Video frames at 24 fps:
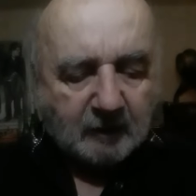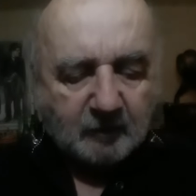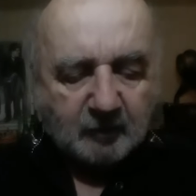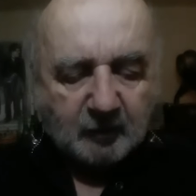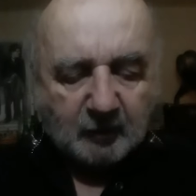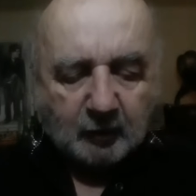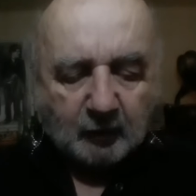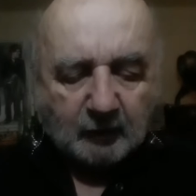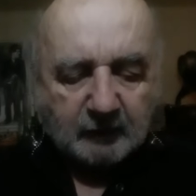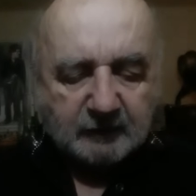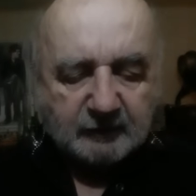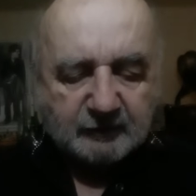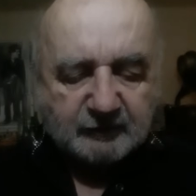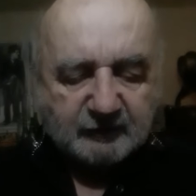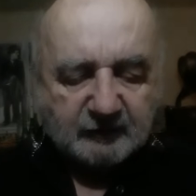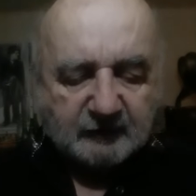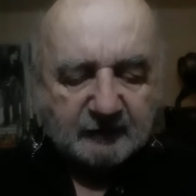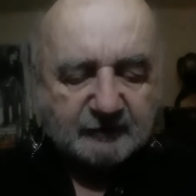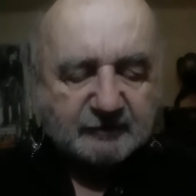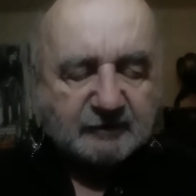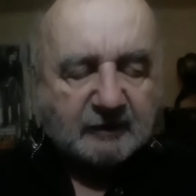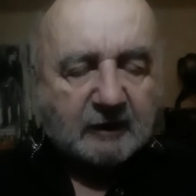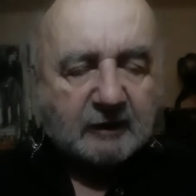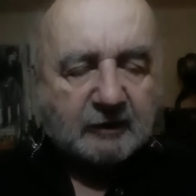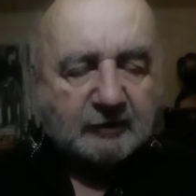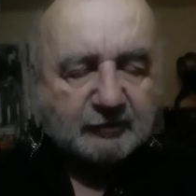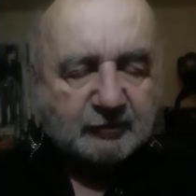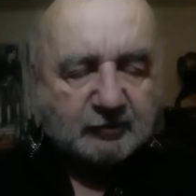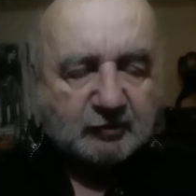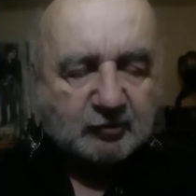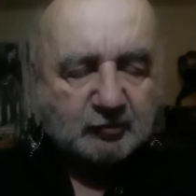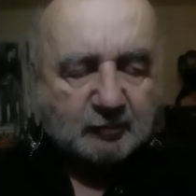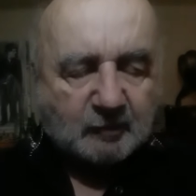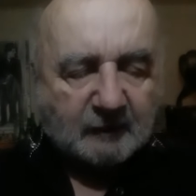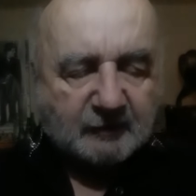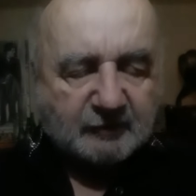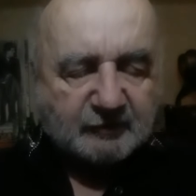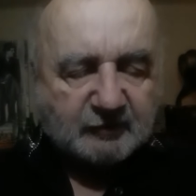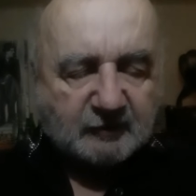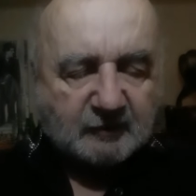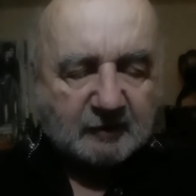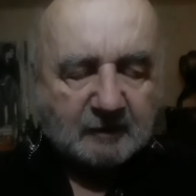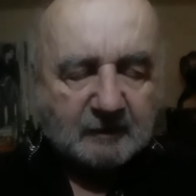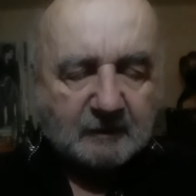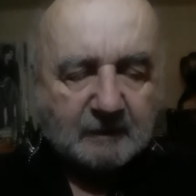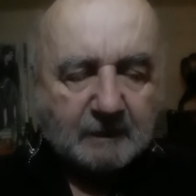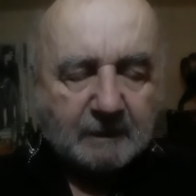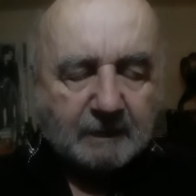Puis là, ils disent, ainsi soit-il